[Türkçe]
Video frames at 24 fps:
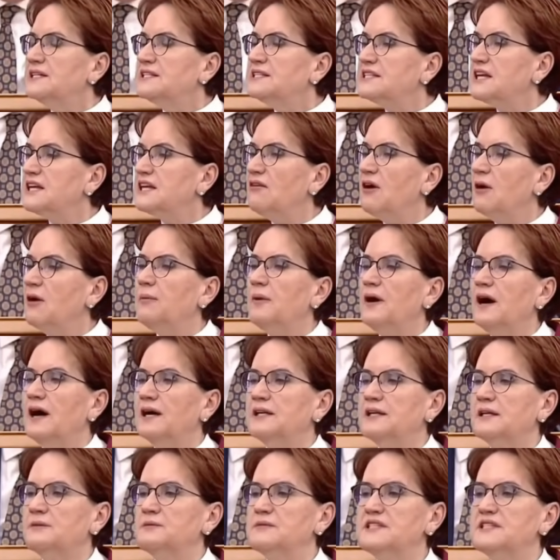
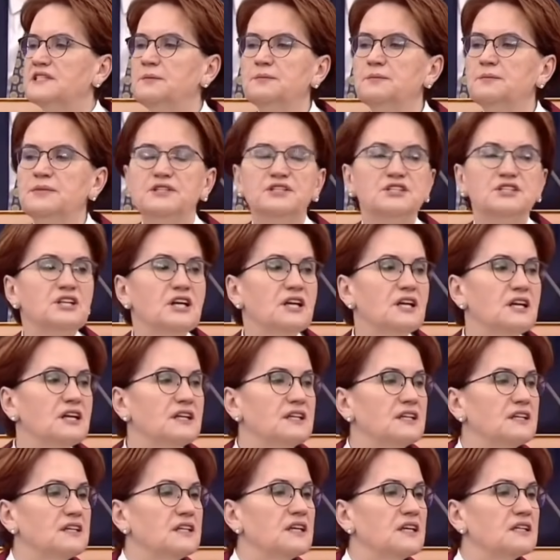sevaphanemize bir
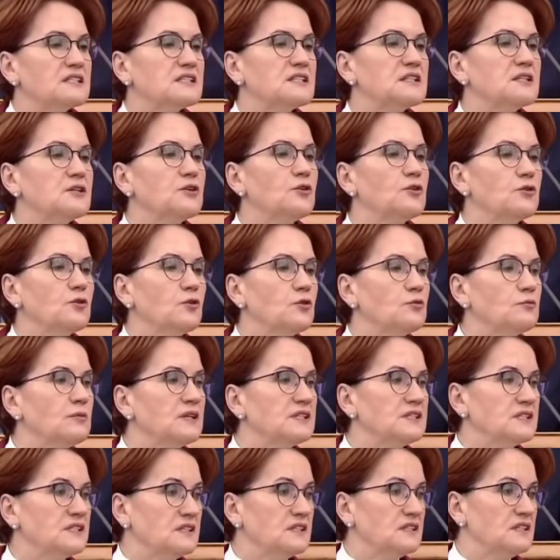şeylerin yazılıyor
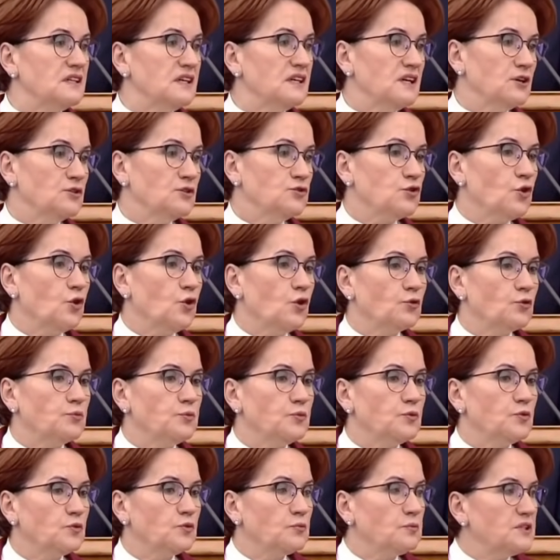olması
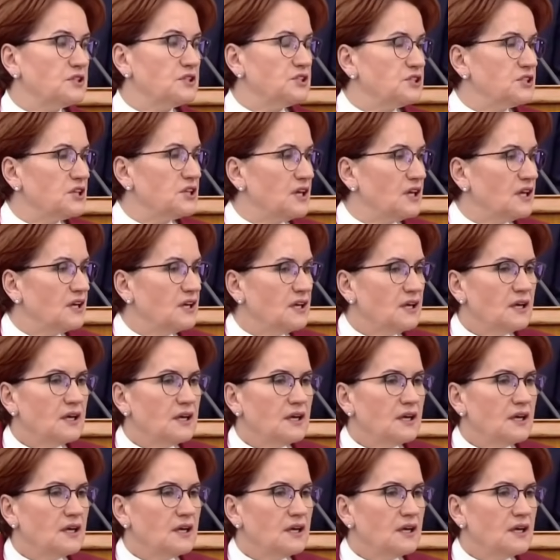çok büyük bir şey.